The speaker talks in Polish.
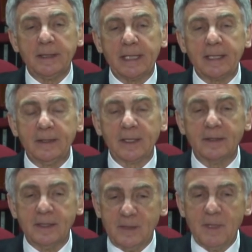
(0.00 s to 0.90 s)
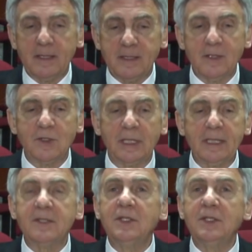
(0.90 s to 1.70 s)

jakiej tradycji pianistycznej jest